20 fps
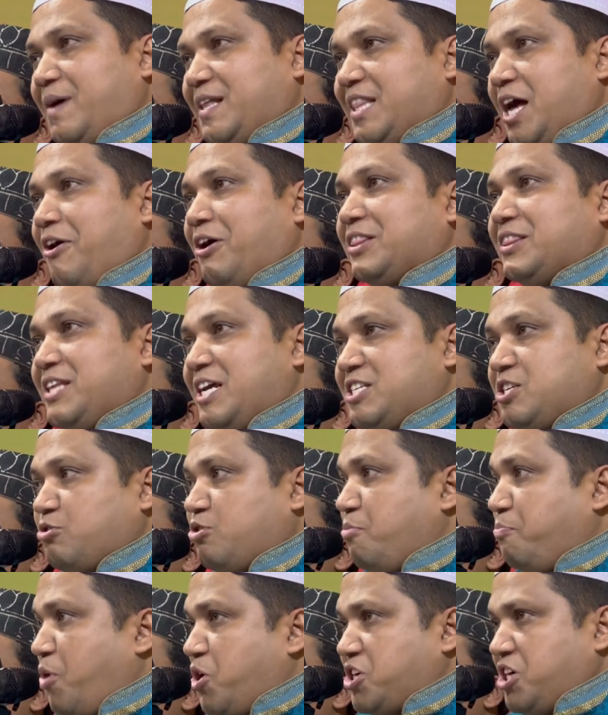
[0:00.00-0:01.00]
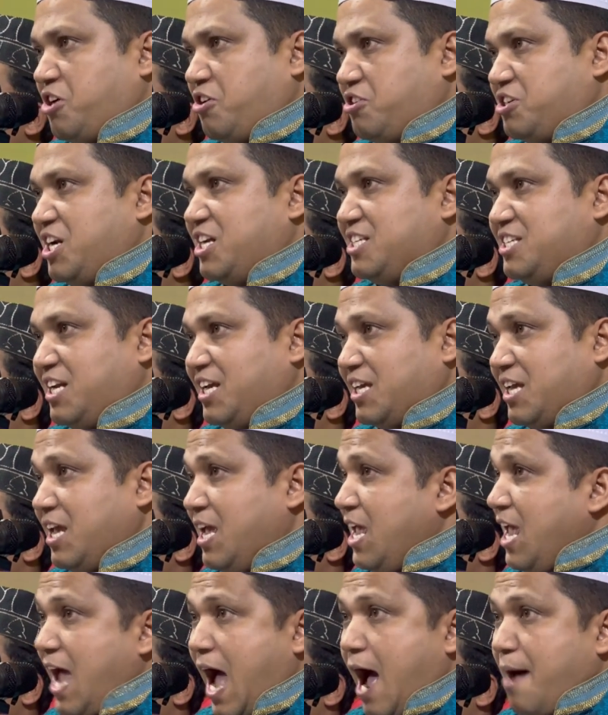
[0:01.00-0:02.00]
ভাই দাওয়াত নিয়ে আসে কোনো পয়সা টয়সা নিয়েছে নাকি
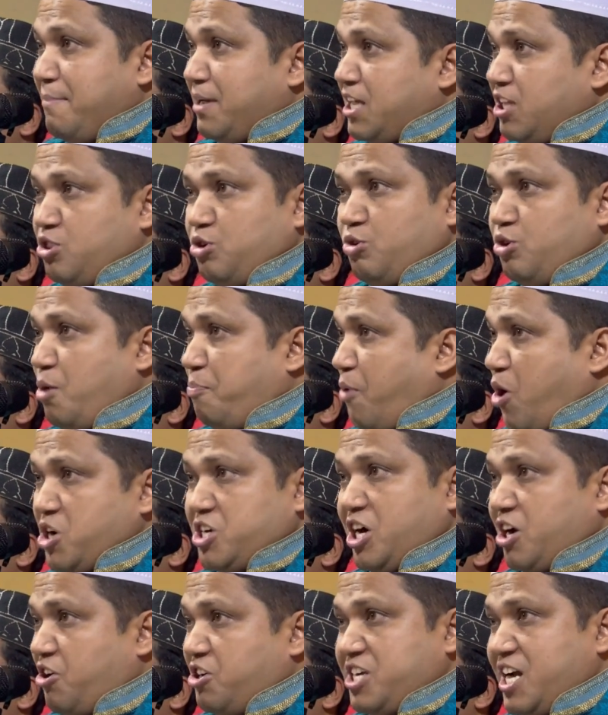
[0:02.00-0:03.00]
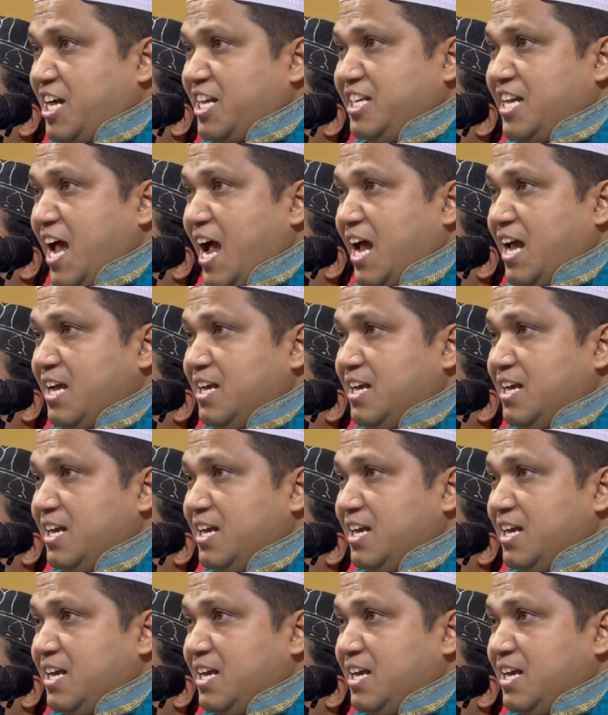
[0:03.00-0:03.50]
আমি কিন্তু কোনো পয়সা টয়সা নিই না